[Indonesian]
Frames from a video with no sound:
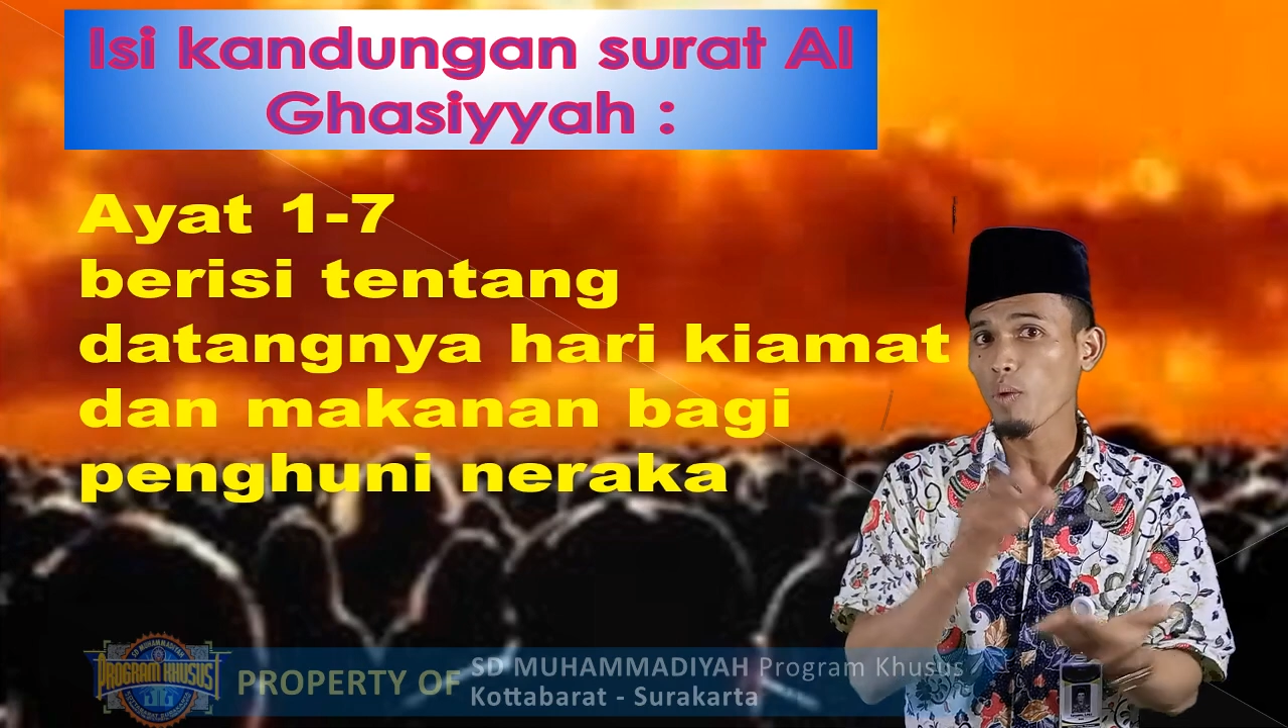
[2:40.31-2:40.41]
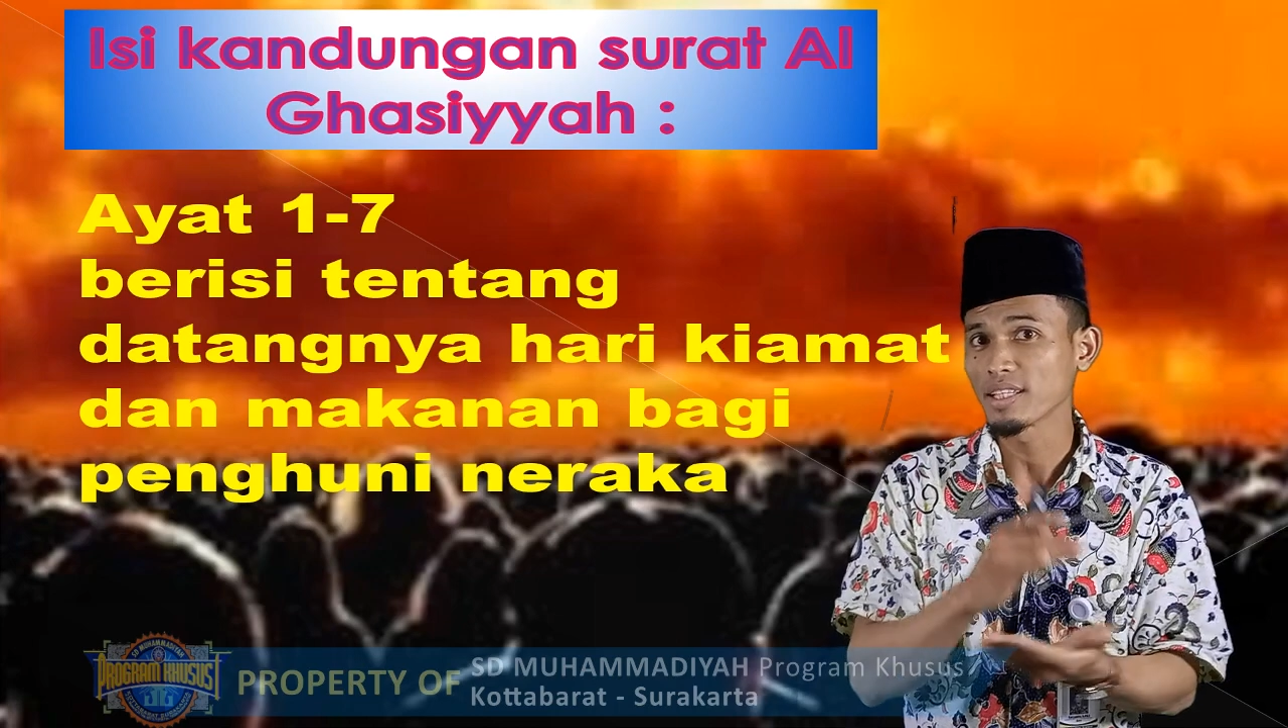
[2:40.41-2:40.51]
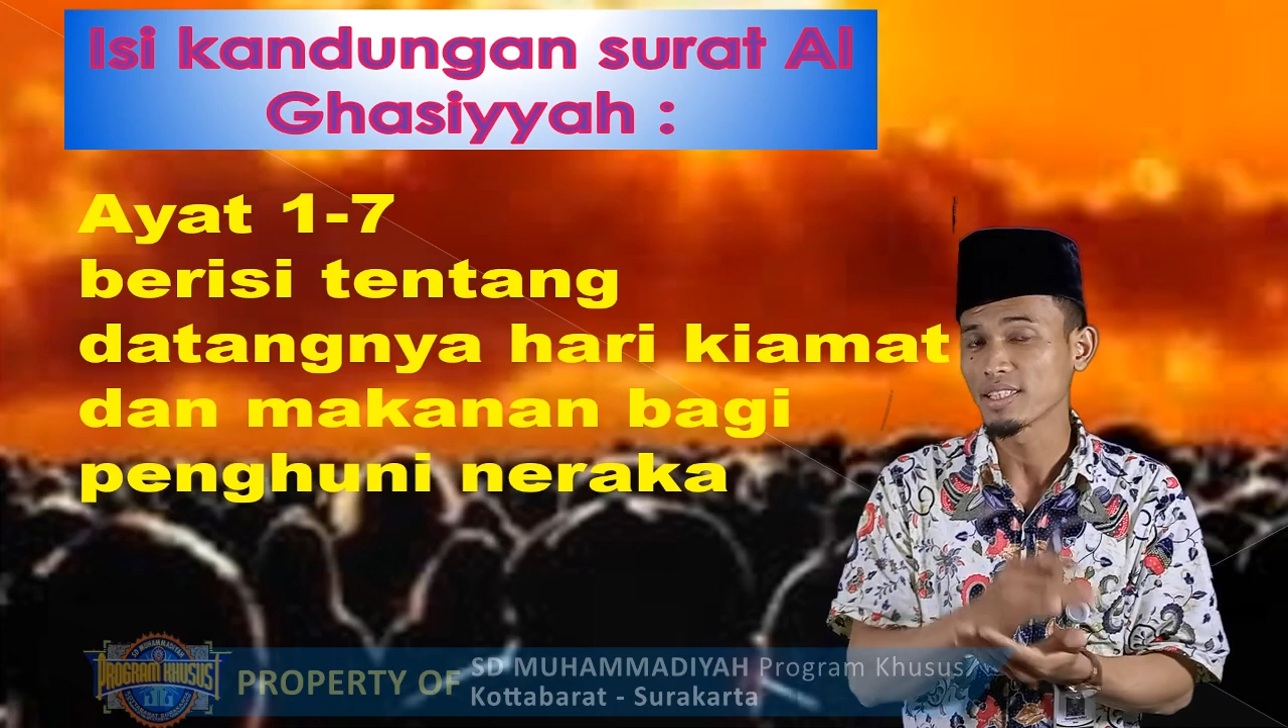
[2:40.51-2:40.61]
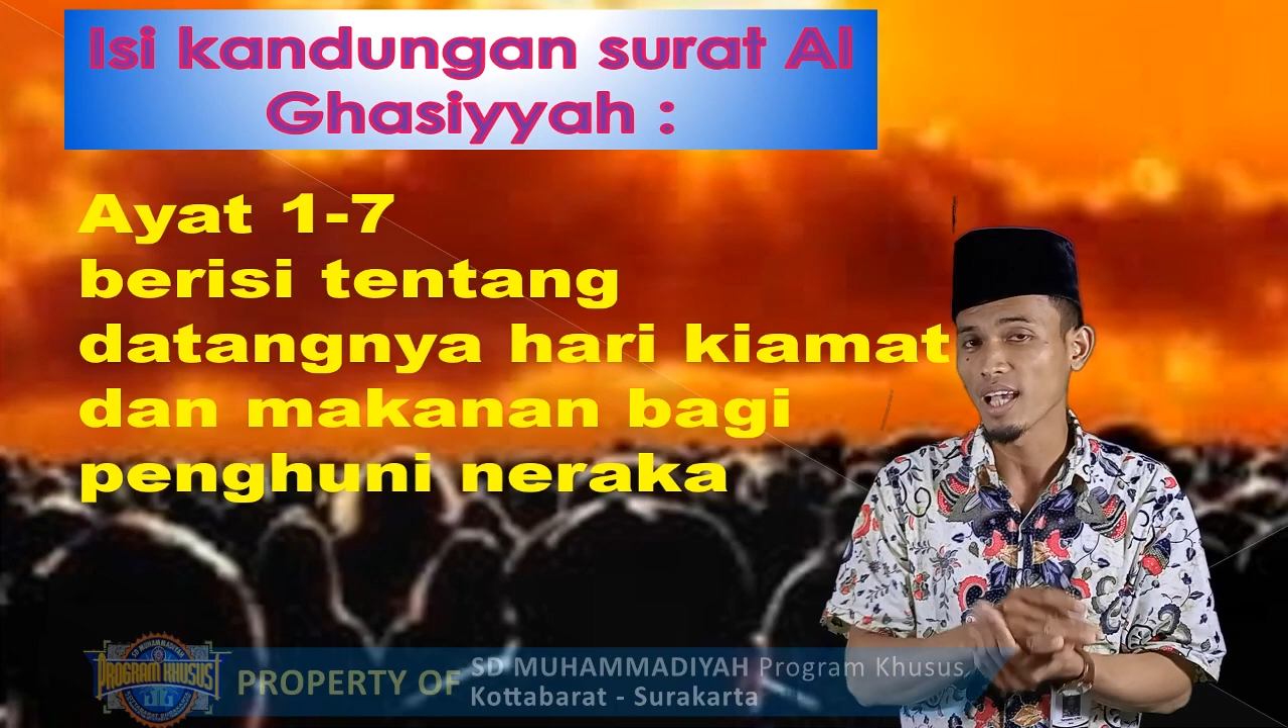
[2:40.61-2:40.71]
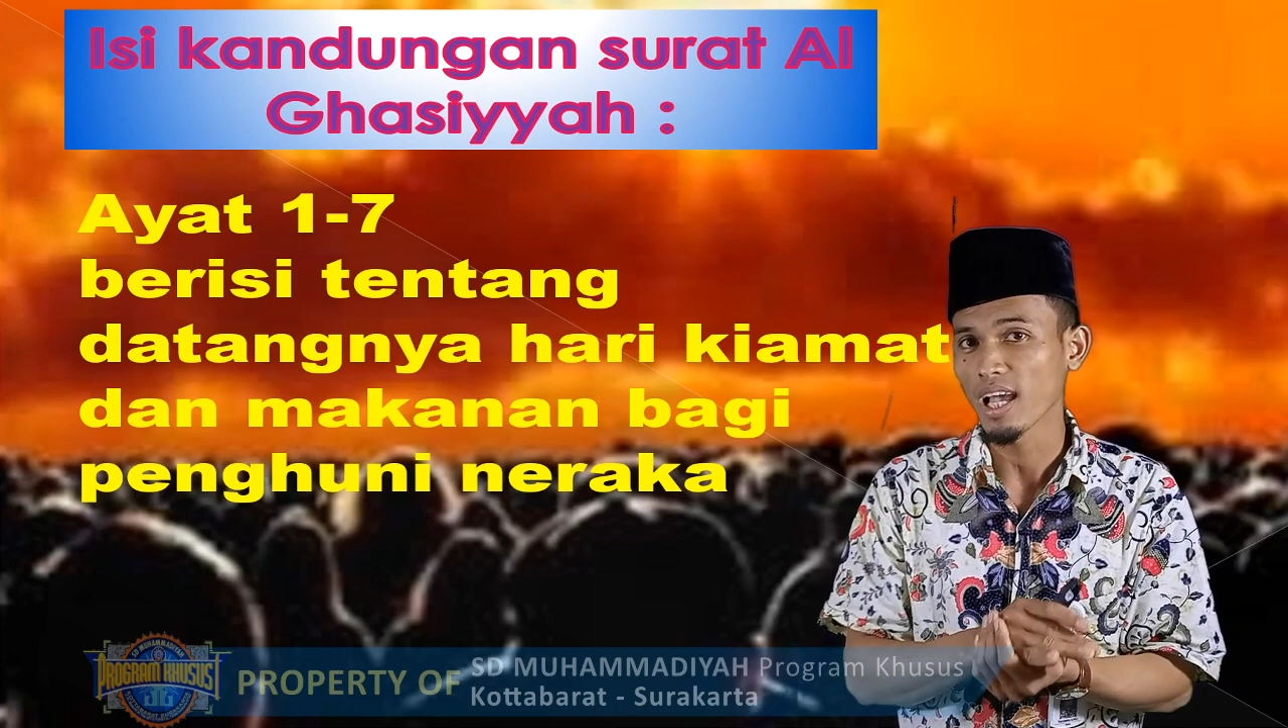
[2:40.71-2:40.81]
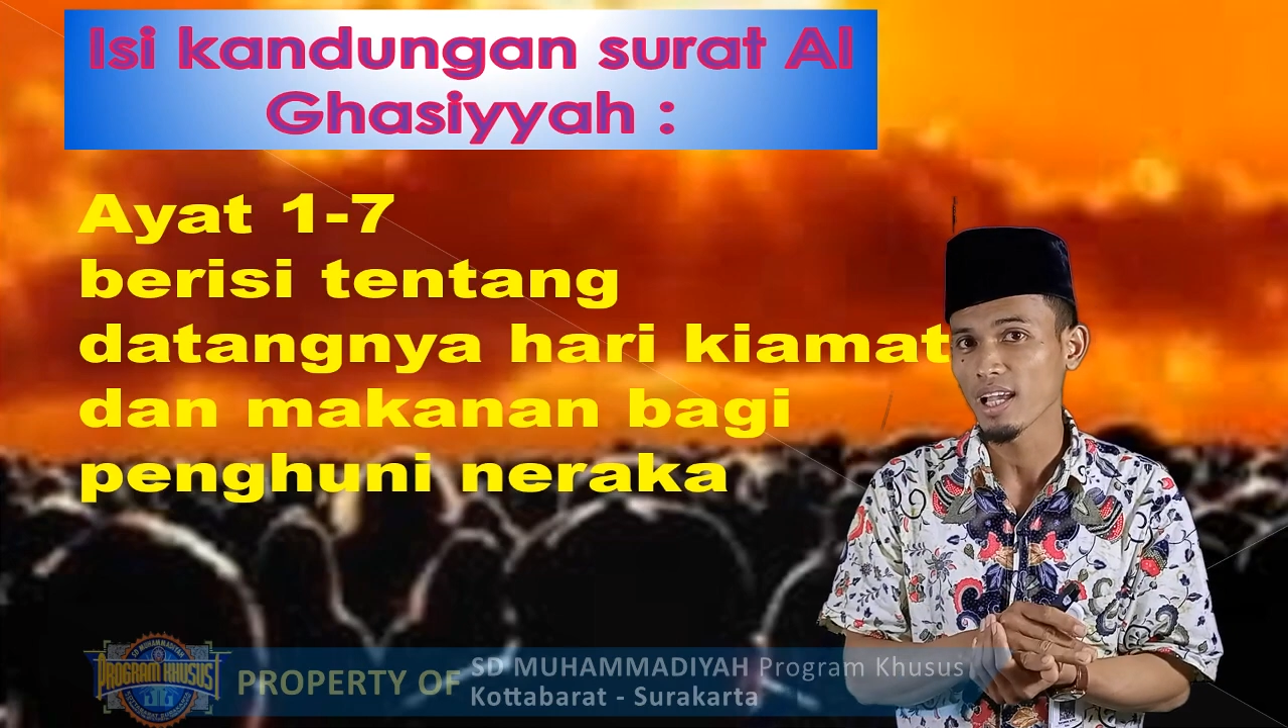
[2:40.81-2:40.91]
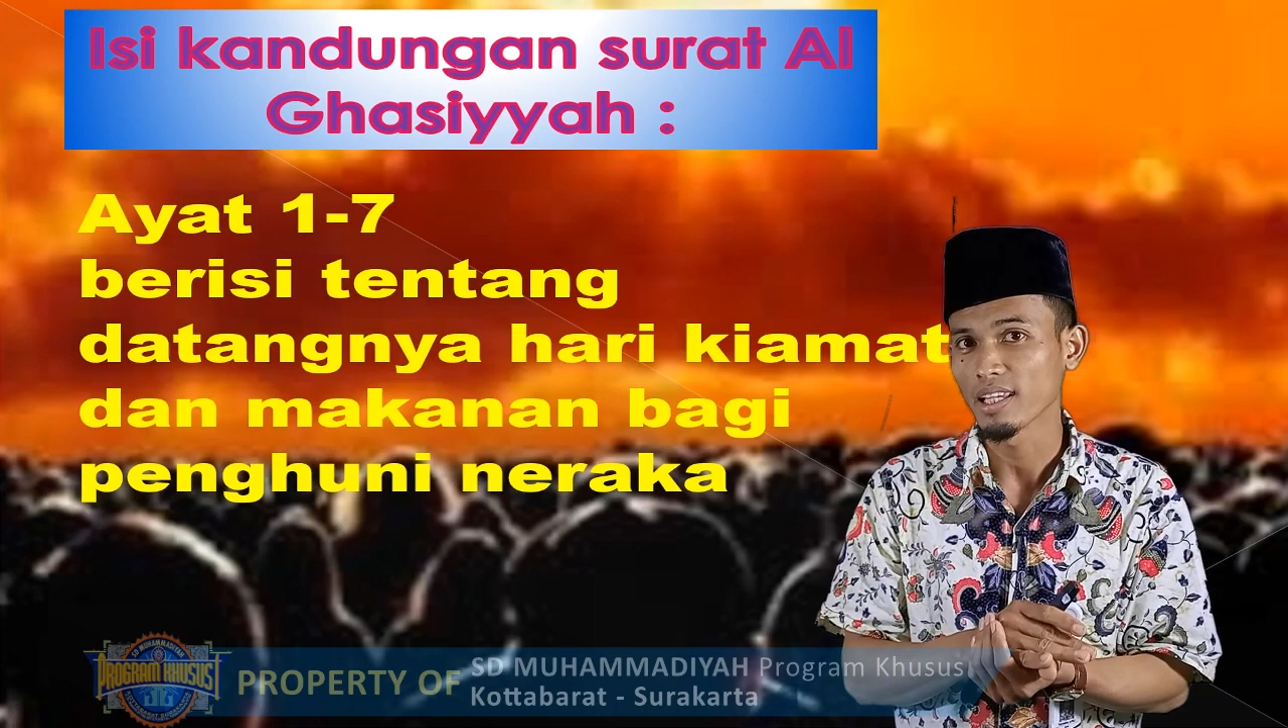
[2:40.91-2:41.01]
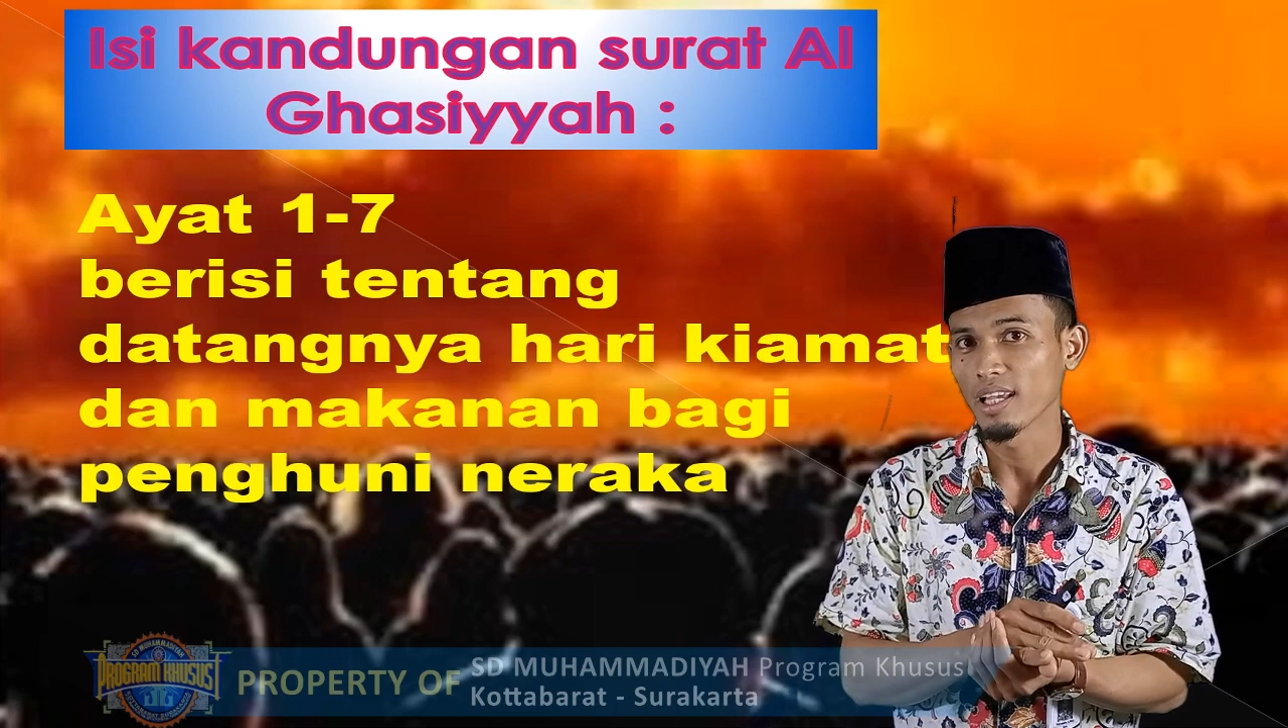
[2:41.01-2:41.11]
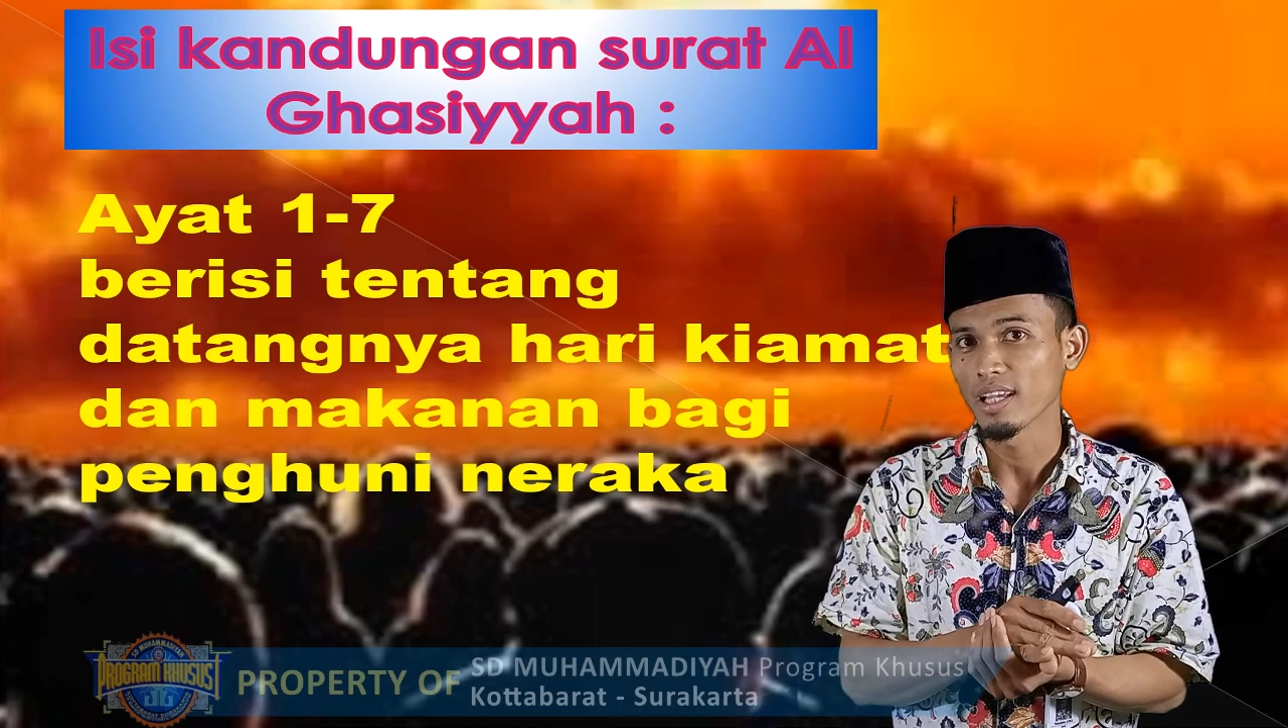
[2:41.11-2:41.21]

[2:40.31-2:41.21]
wajah